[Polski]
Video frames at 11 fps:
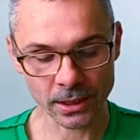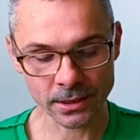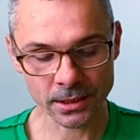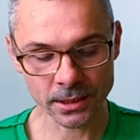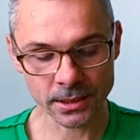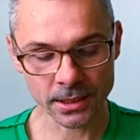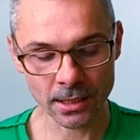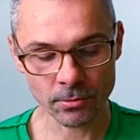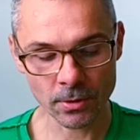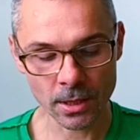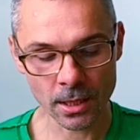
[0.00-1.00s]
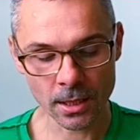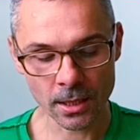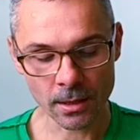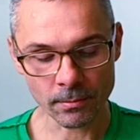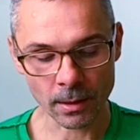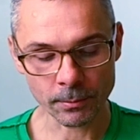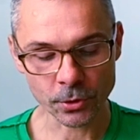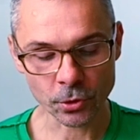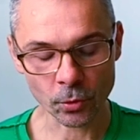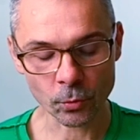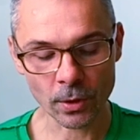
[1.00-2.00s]
decyzję, mamy
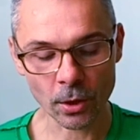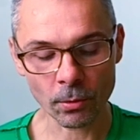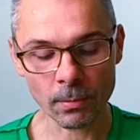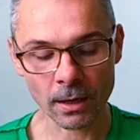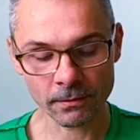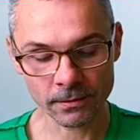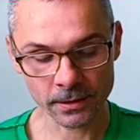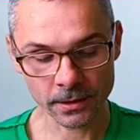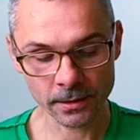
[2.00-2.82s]
ciągłe obawy.